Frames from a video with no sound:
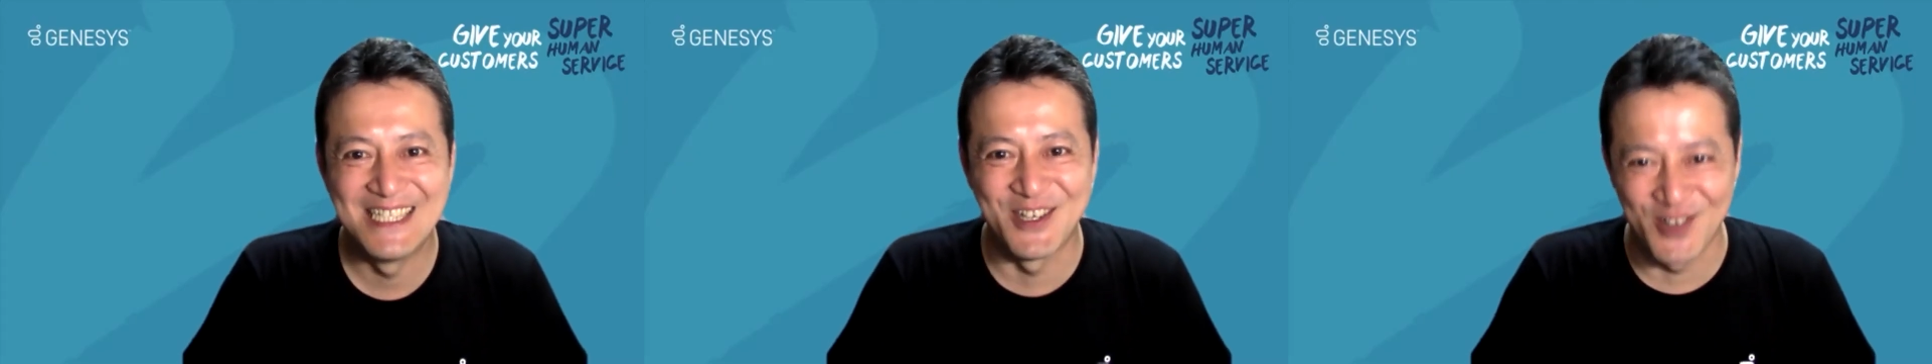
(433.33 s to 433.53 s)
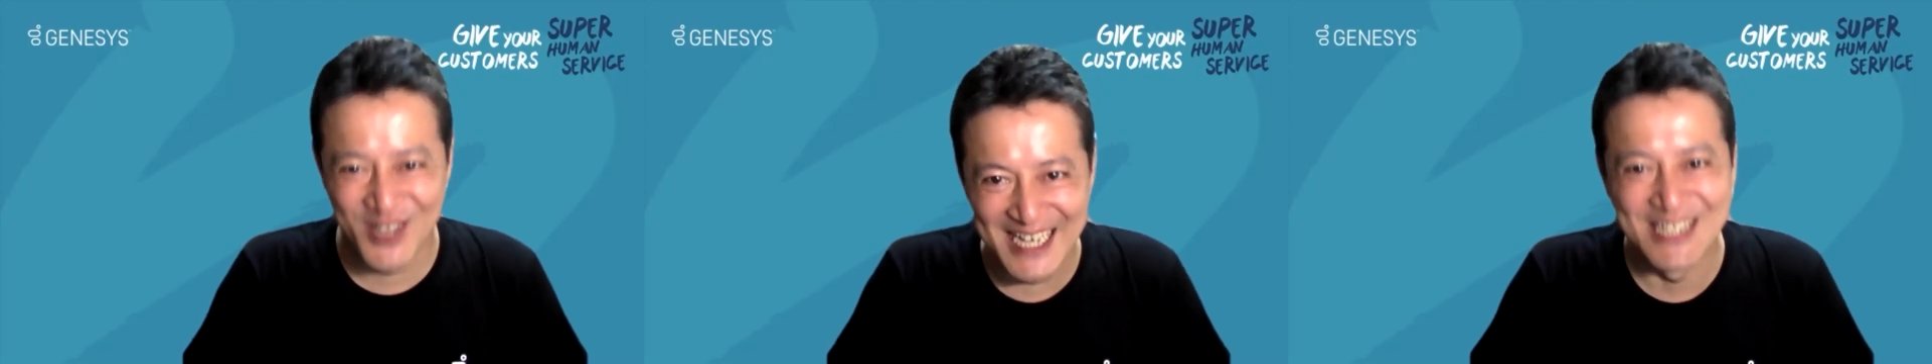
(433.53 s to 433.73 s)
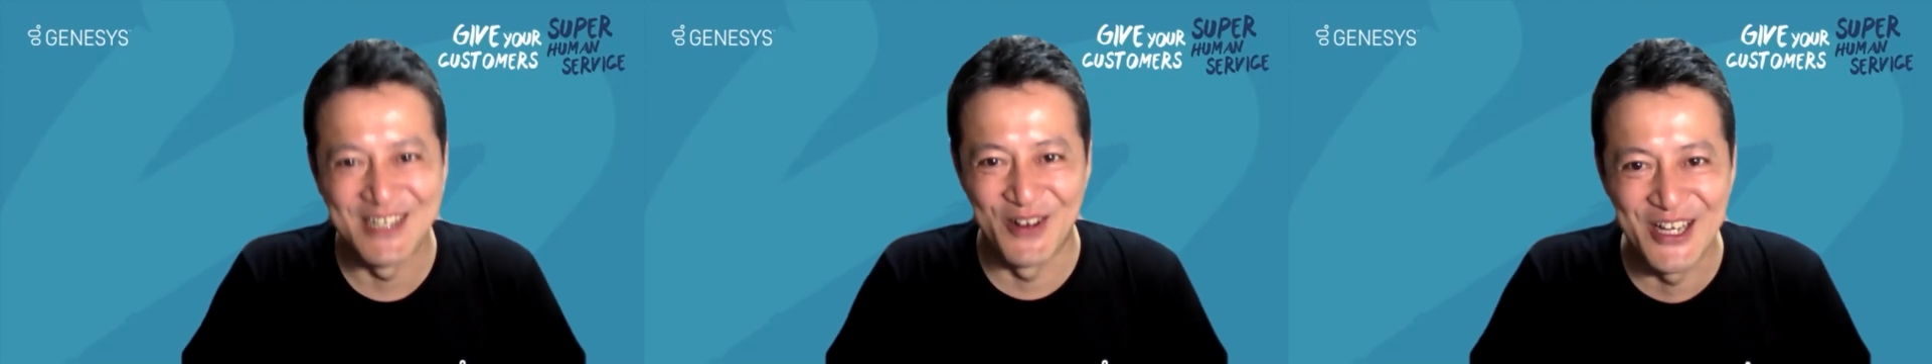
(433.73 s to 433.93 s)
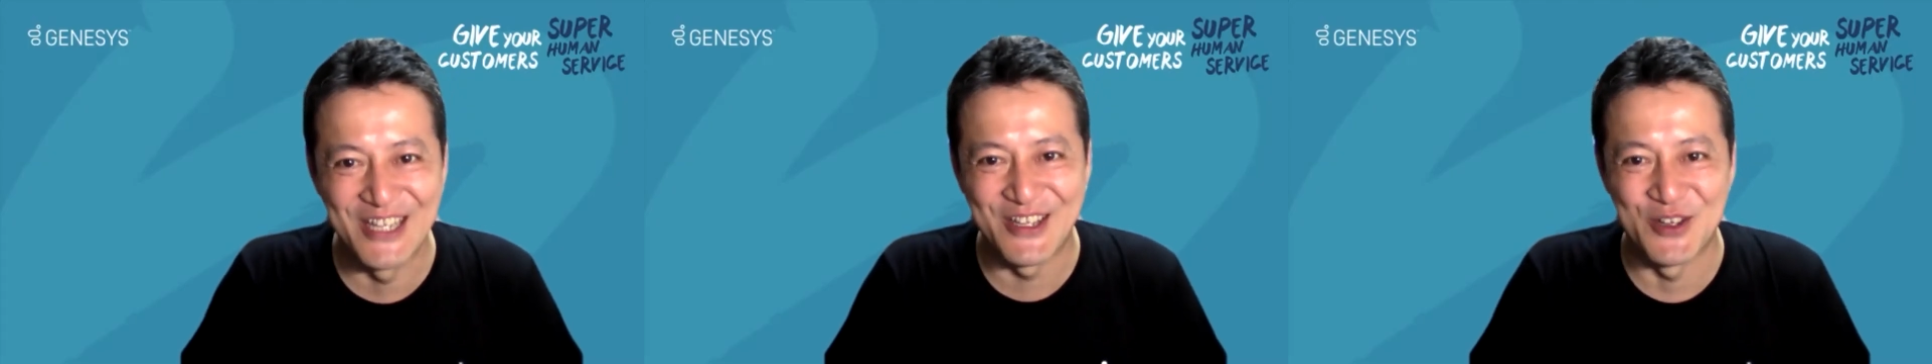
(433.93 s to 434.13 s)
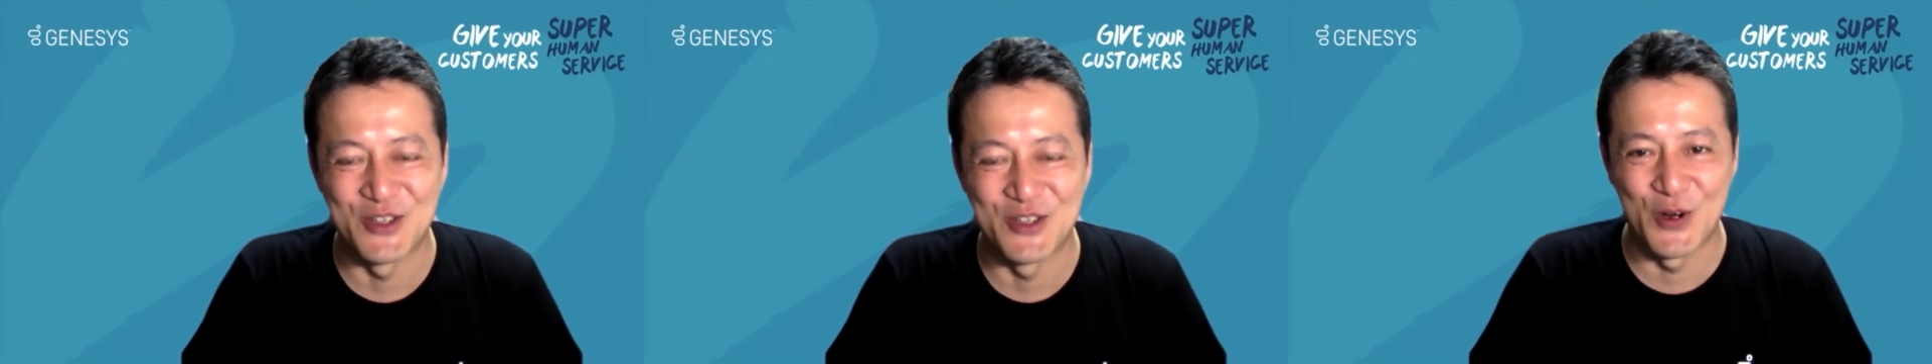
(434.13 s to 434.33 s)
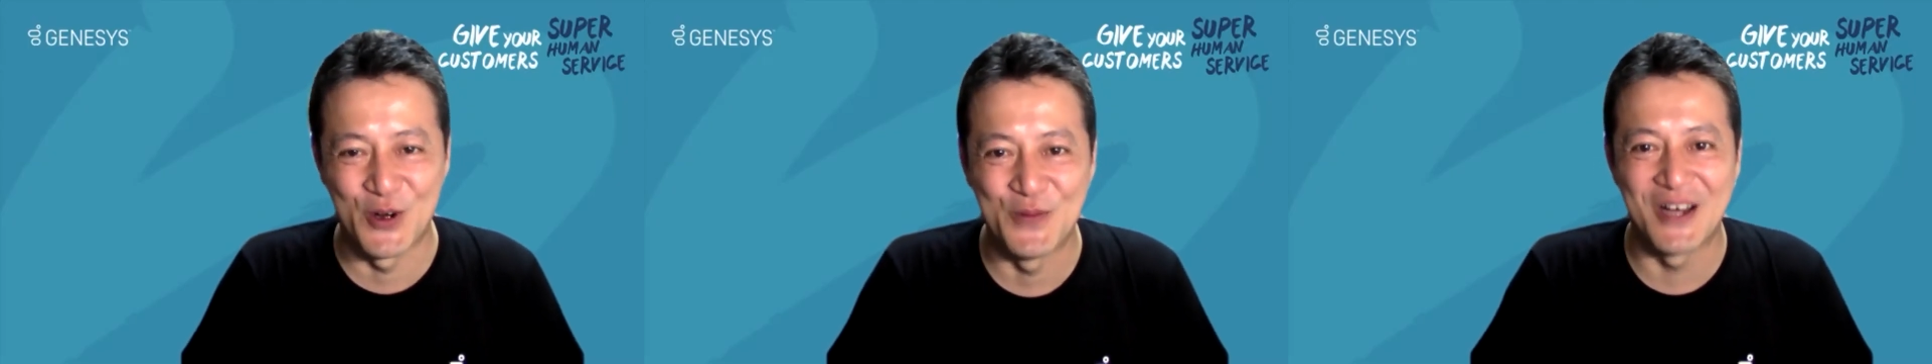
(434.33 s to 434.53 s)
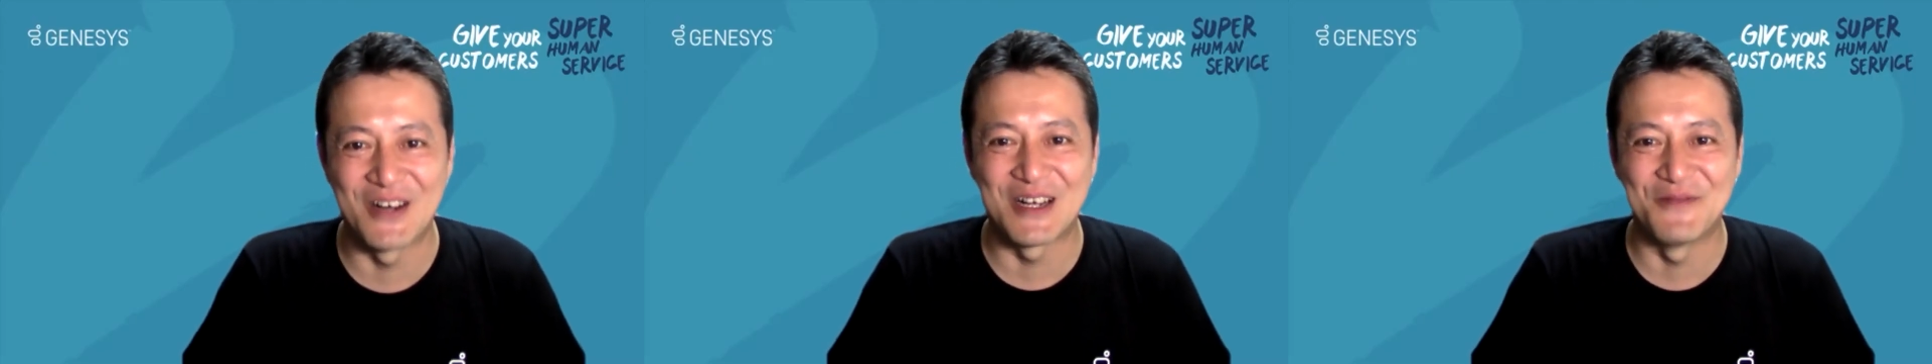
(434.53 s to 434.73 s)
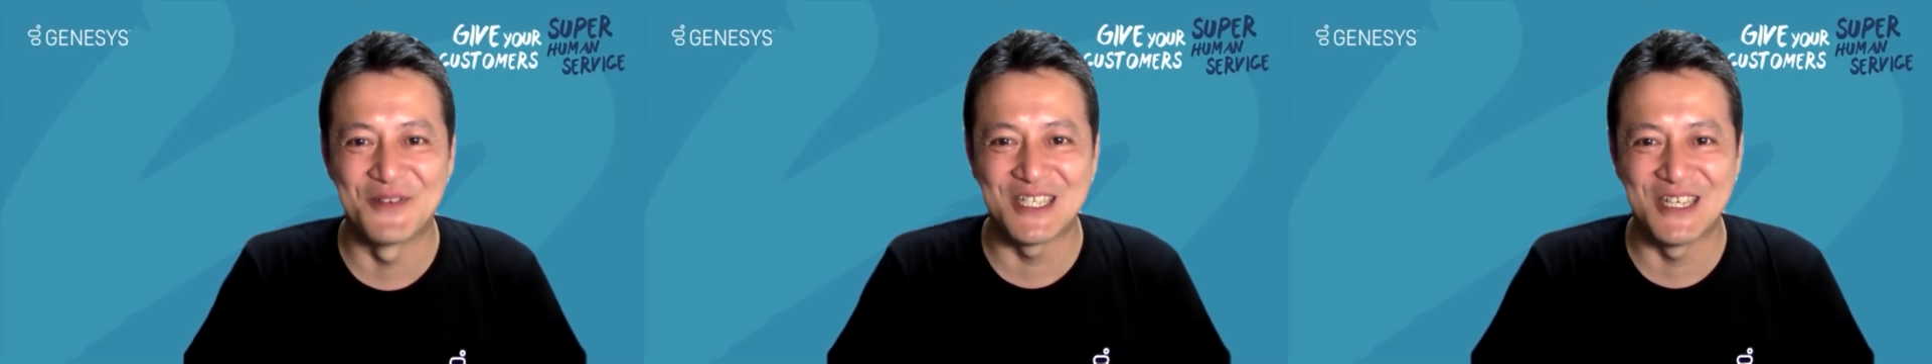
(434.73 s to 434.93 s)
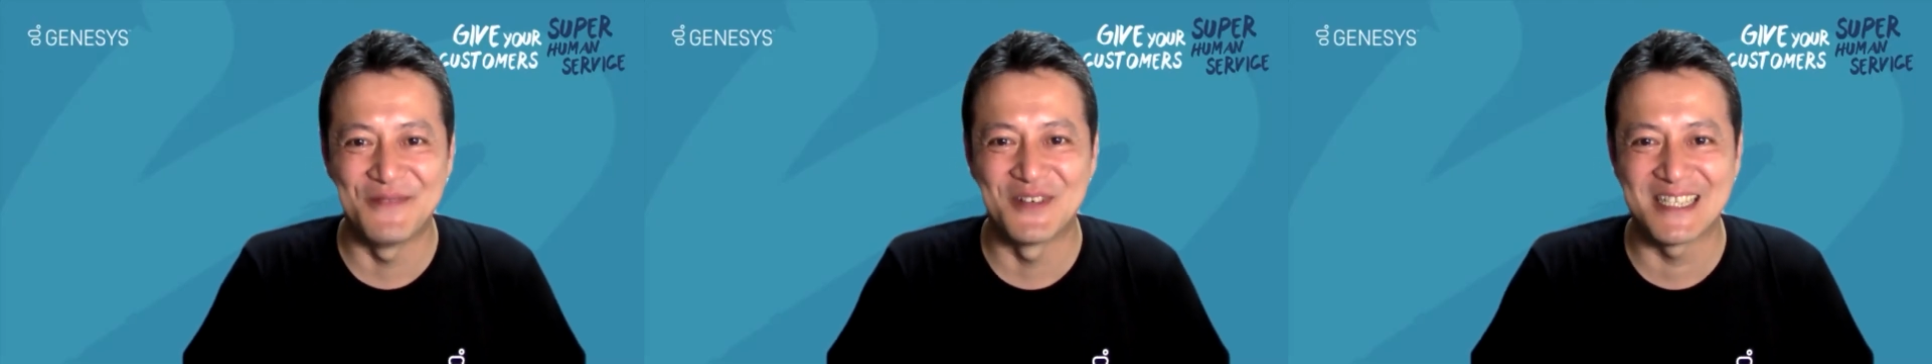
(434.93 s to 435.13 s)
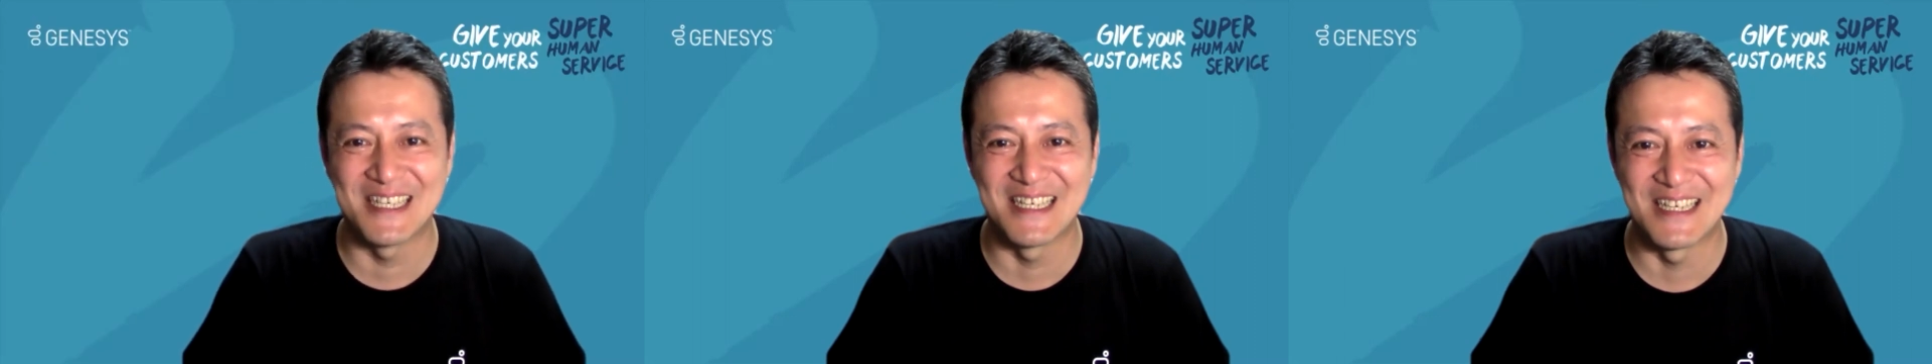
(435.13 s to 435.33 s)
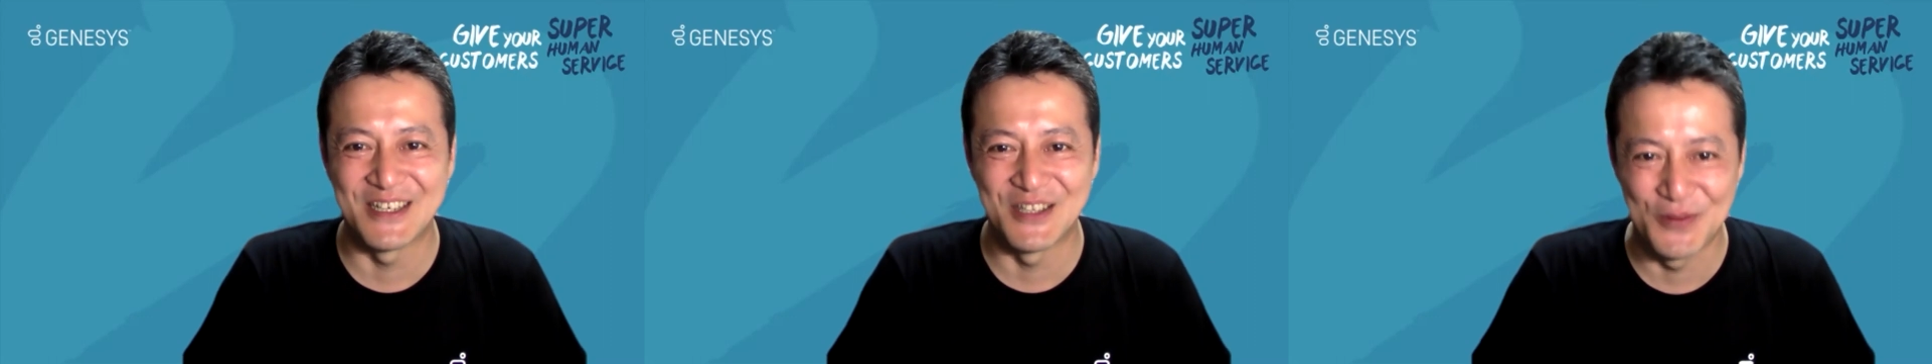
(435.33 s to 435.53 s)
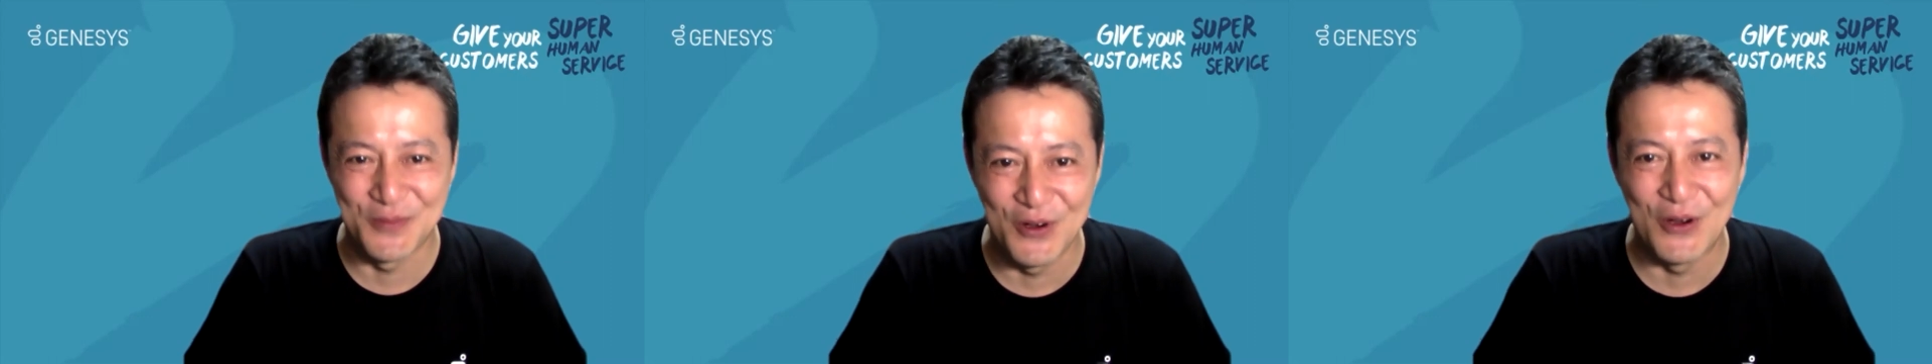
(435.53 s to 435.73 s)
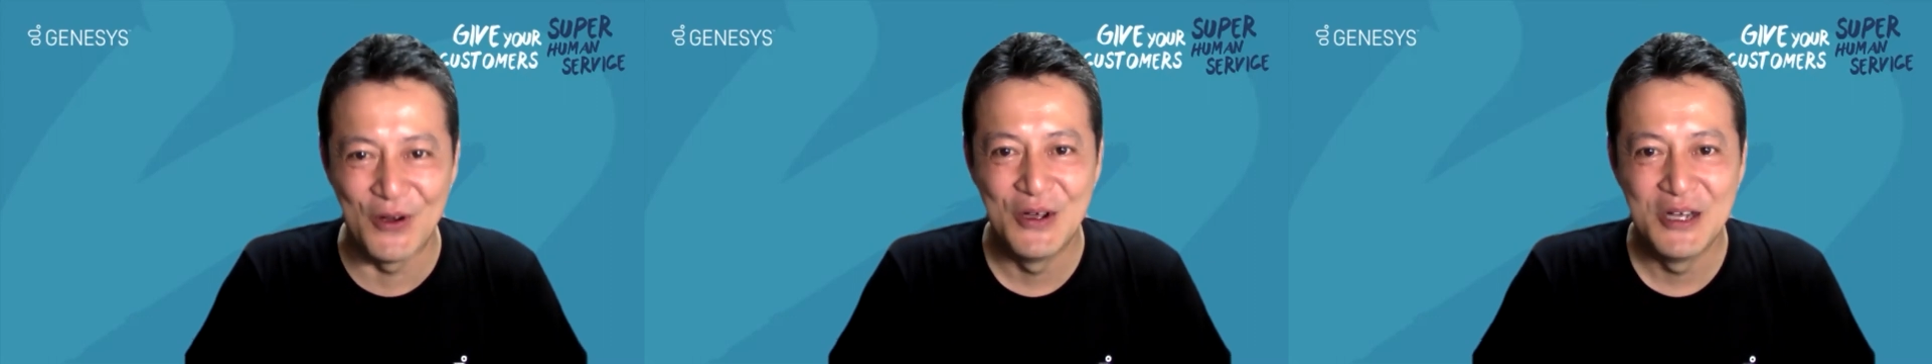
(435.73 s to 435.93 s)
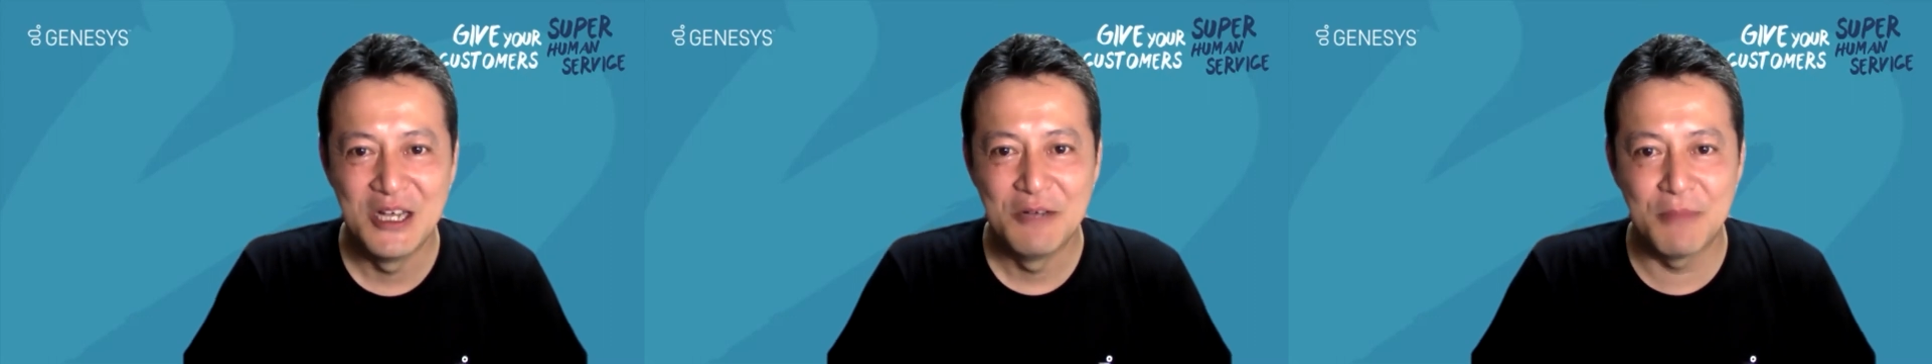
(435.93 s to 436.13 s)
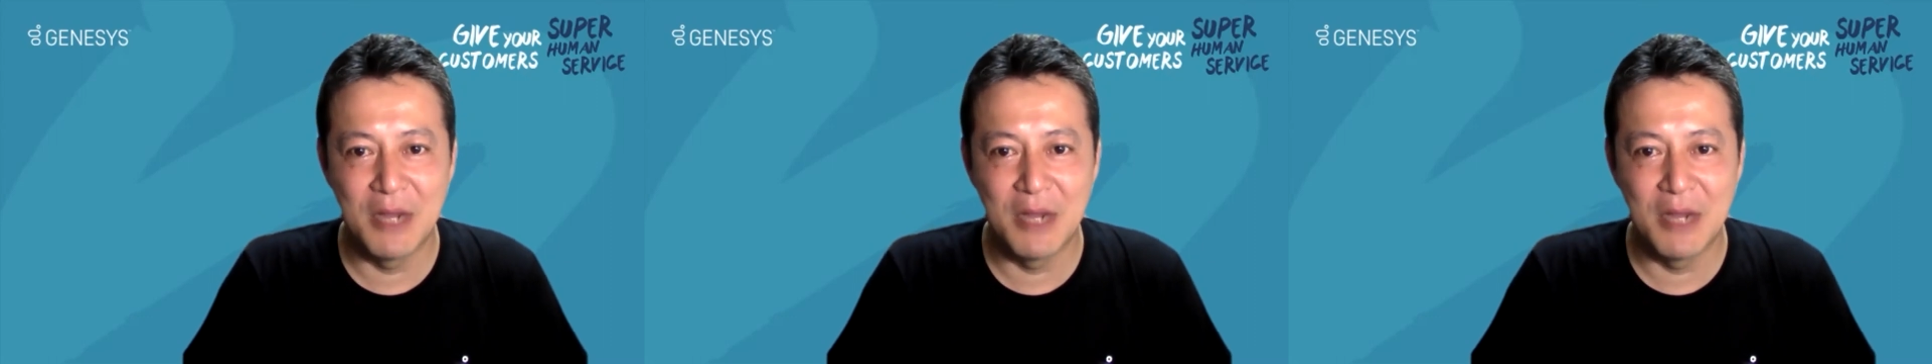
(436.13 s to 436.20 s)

状態によりっていうところもあるかもしれませんけども、